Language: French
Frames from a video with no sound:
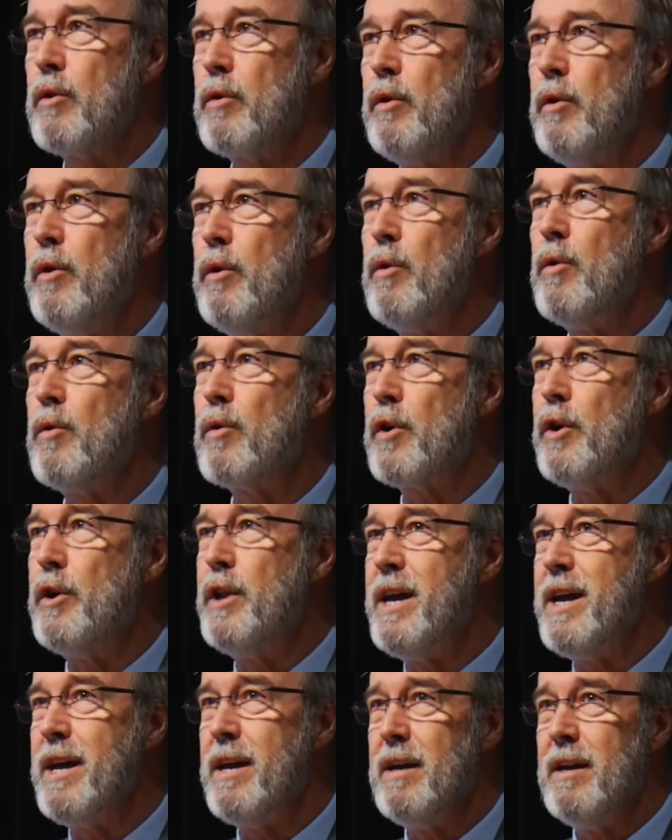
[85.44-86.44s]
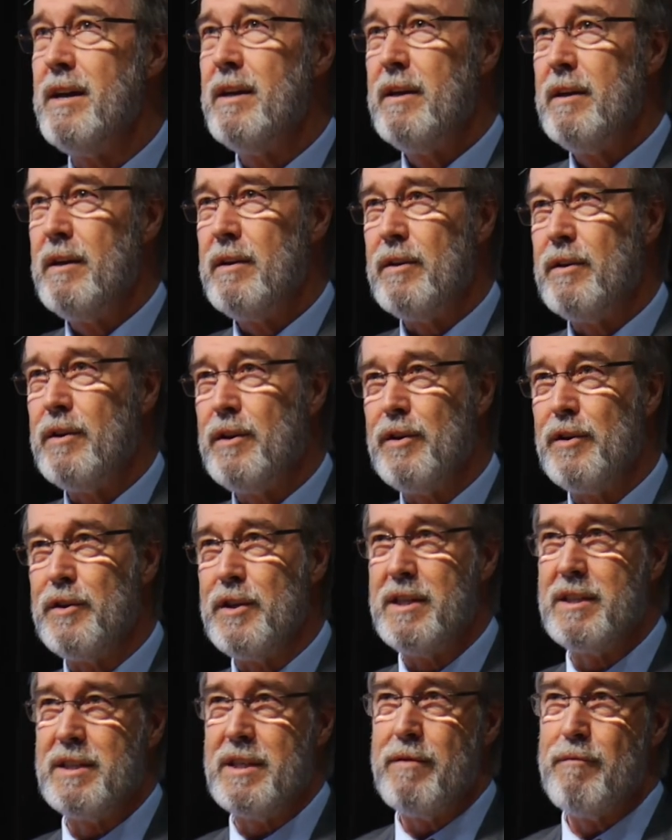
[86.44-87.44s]
que l'on connaît euh,
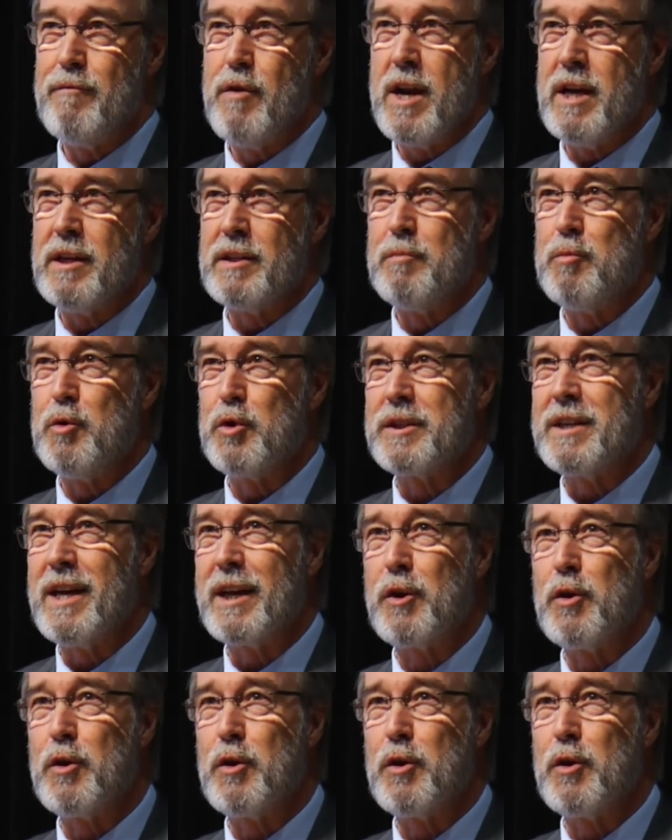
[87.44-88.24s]
ici. Voilà, c'est pour ça